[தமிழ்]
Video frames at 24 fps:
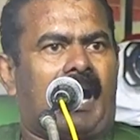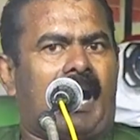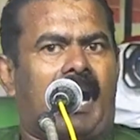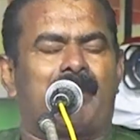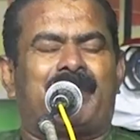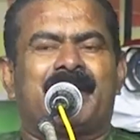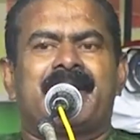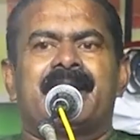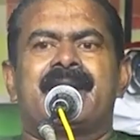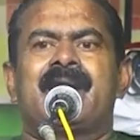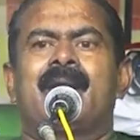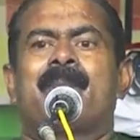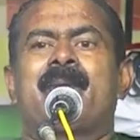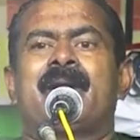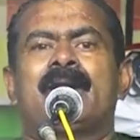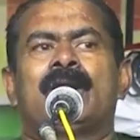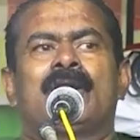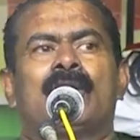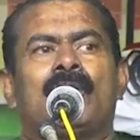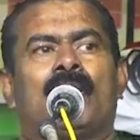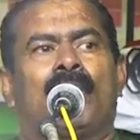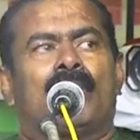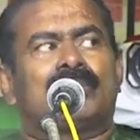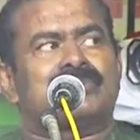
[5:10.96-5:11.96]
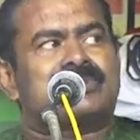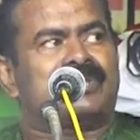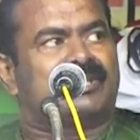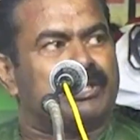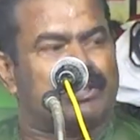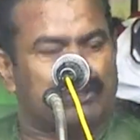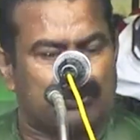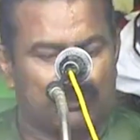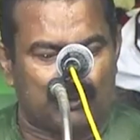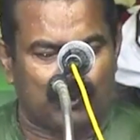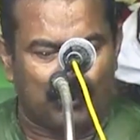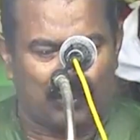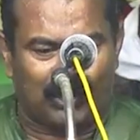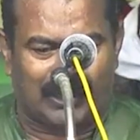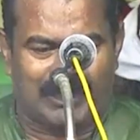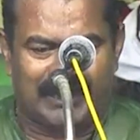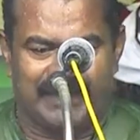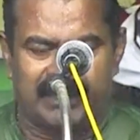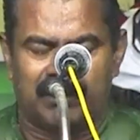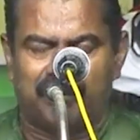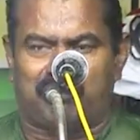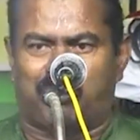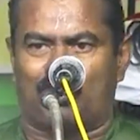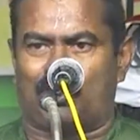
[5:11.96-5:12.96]
அப்ப என்ன பண்ணணும்
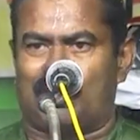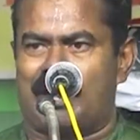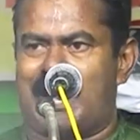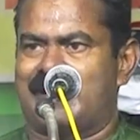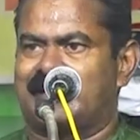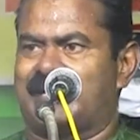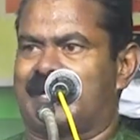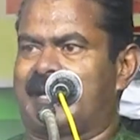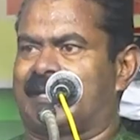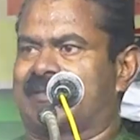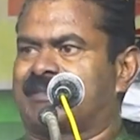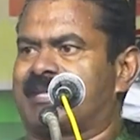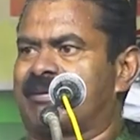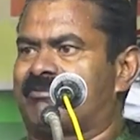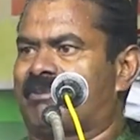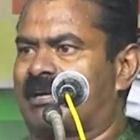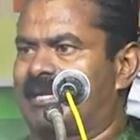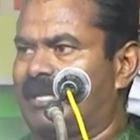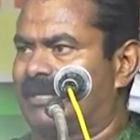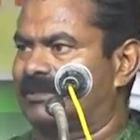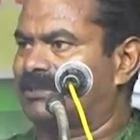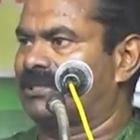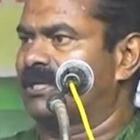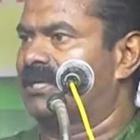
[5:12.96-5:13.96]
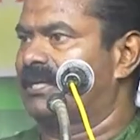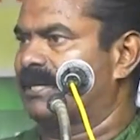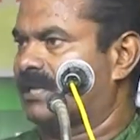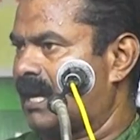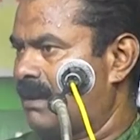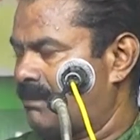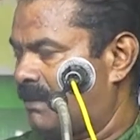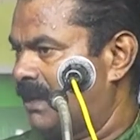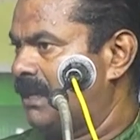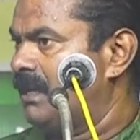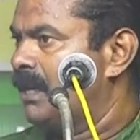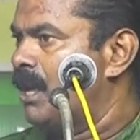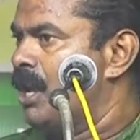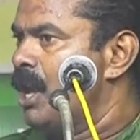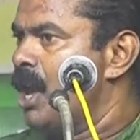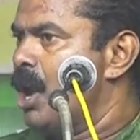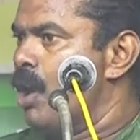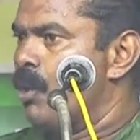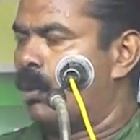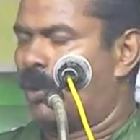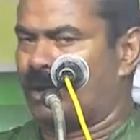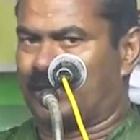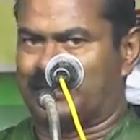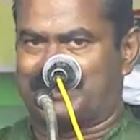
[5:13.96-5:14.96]
சிற்றூர்களின் பொருளாதாரத்தை வளர்த்து எடுக்காமல்
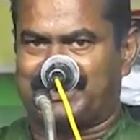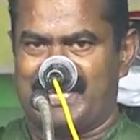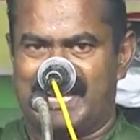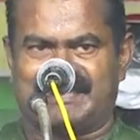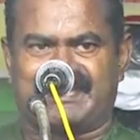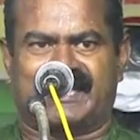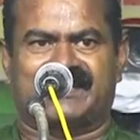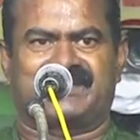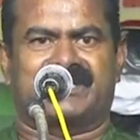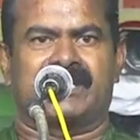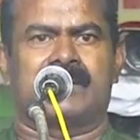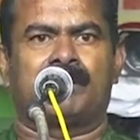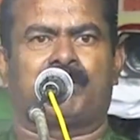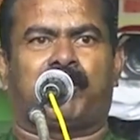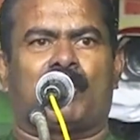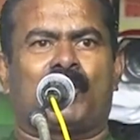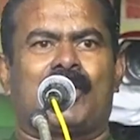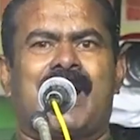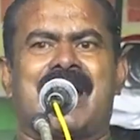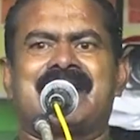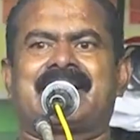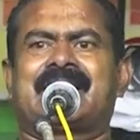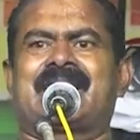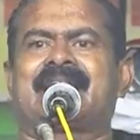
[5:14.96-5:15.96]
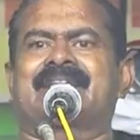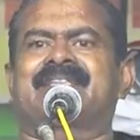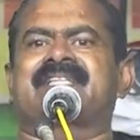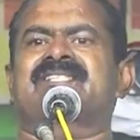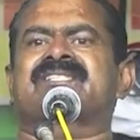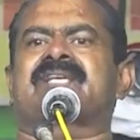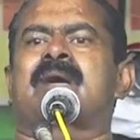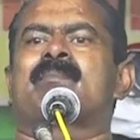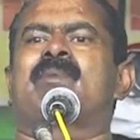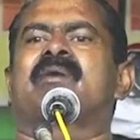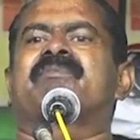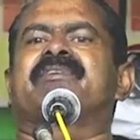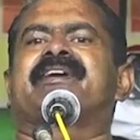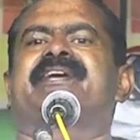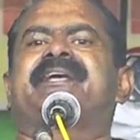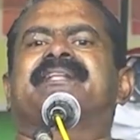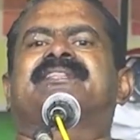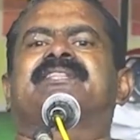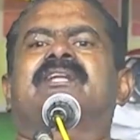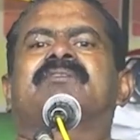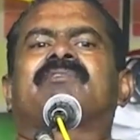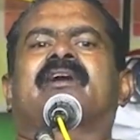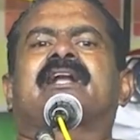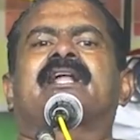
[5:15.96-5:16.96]
ஒரு தேசத்தின் பொருளாதாரத்தை
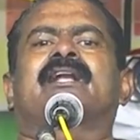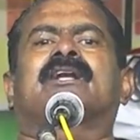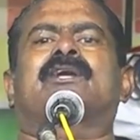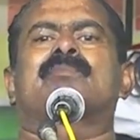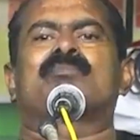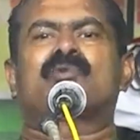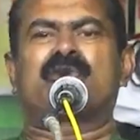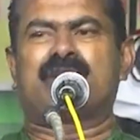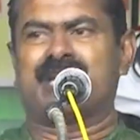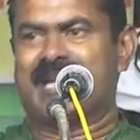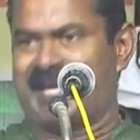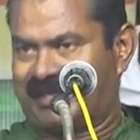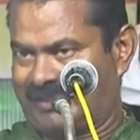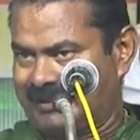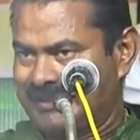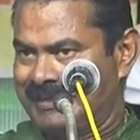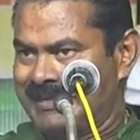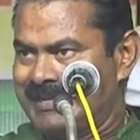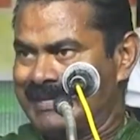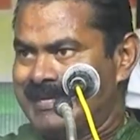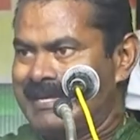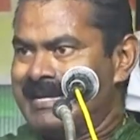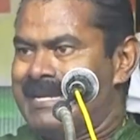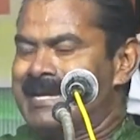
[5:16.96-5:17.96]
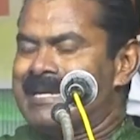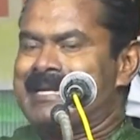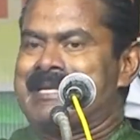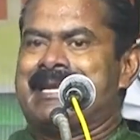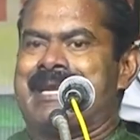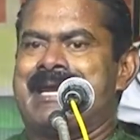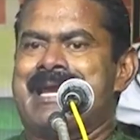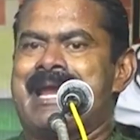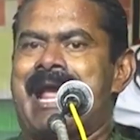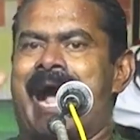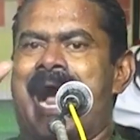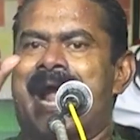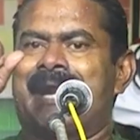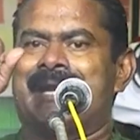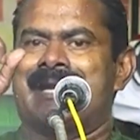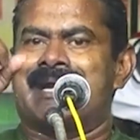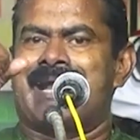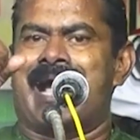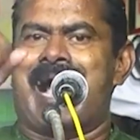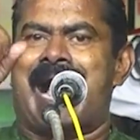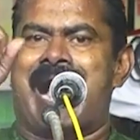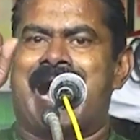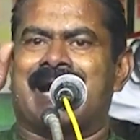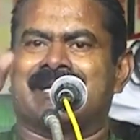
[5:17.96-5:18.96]
சமவிகிதத்தில் வளர்க்க முடியாது நீ
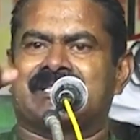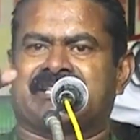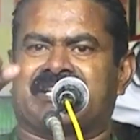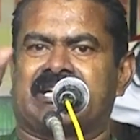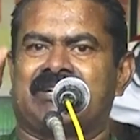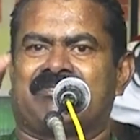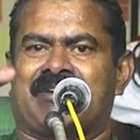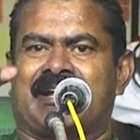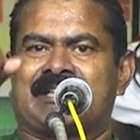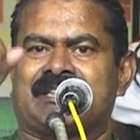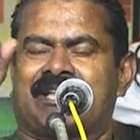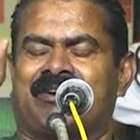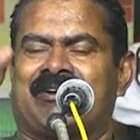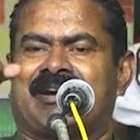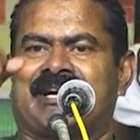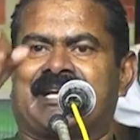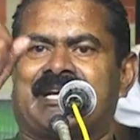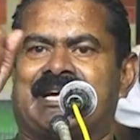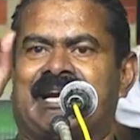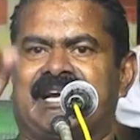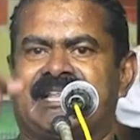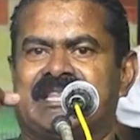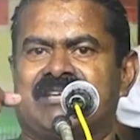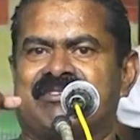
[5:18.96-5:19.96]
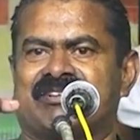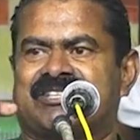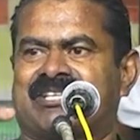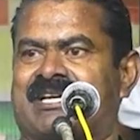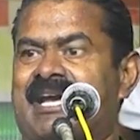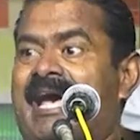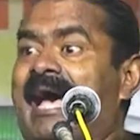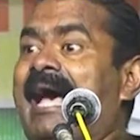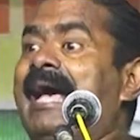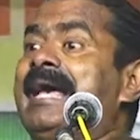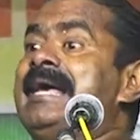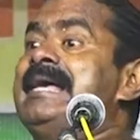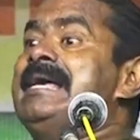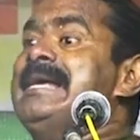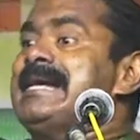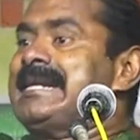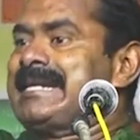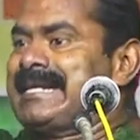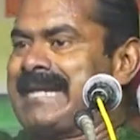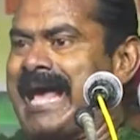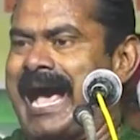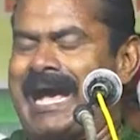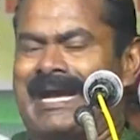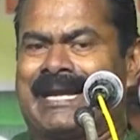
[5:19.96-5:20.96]
அண்ணன் ஆட்சிக்கு வந்தவனை எழுதி வச்சுக்க
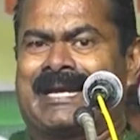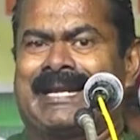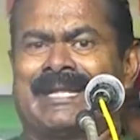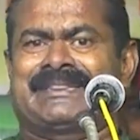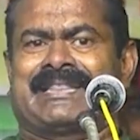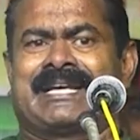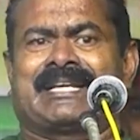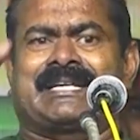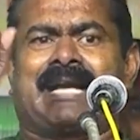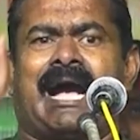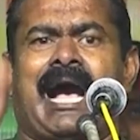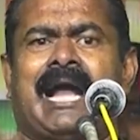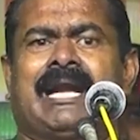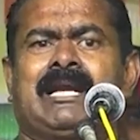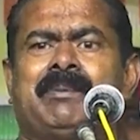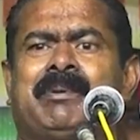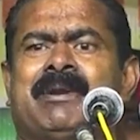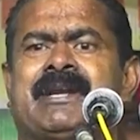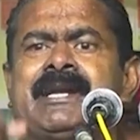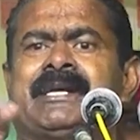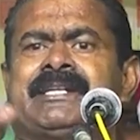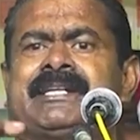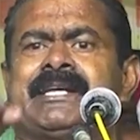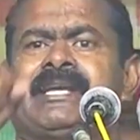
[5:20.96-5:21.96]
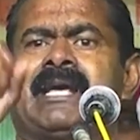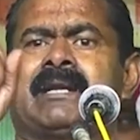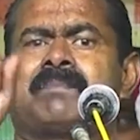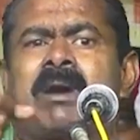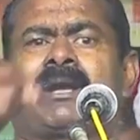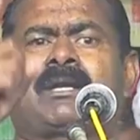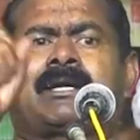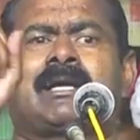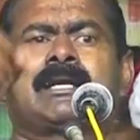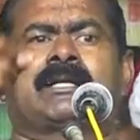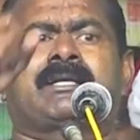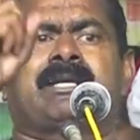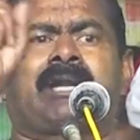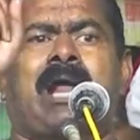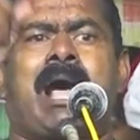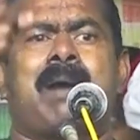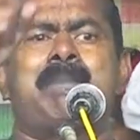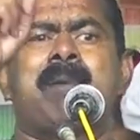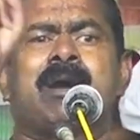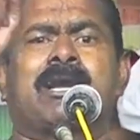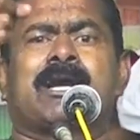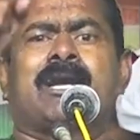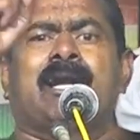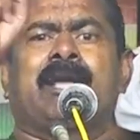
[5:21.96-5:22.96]
நகரத்தை காலி பண்ணிட்டு என் மக்கள்
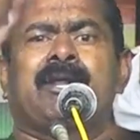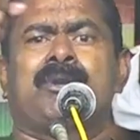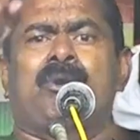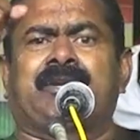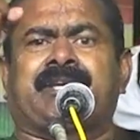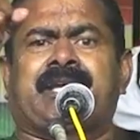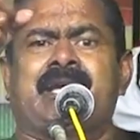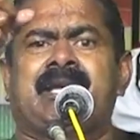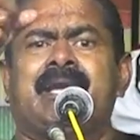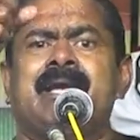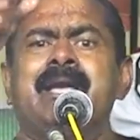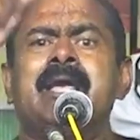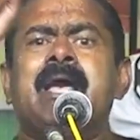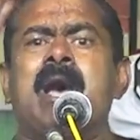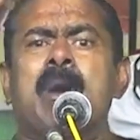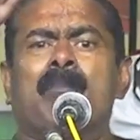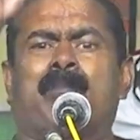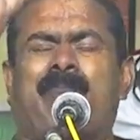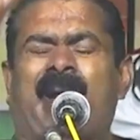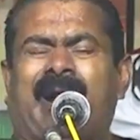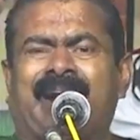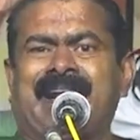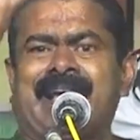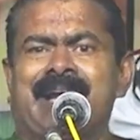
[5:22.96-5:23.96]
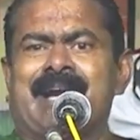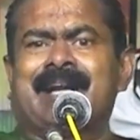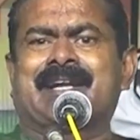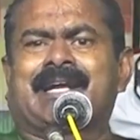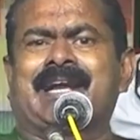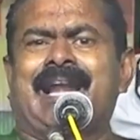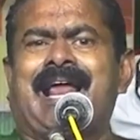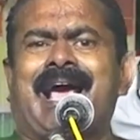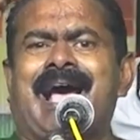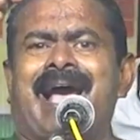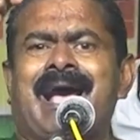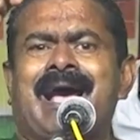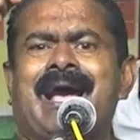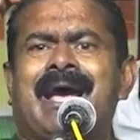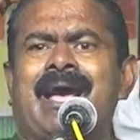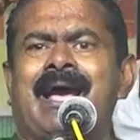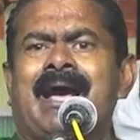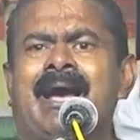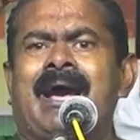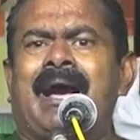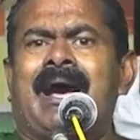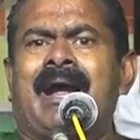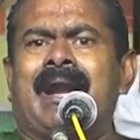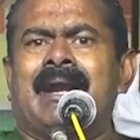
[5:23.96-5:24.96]
கிராமங்களை நோக்கி படையெடுக்கல
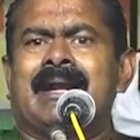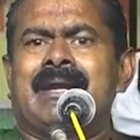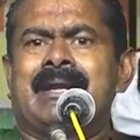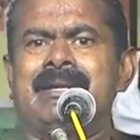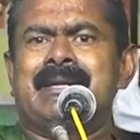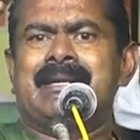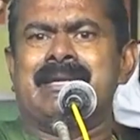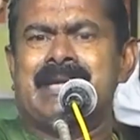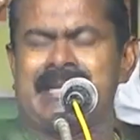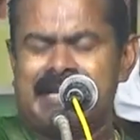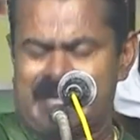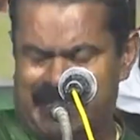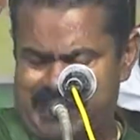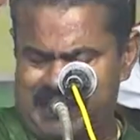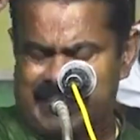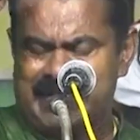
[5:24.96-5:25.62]
நீ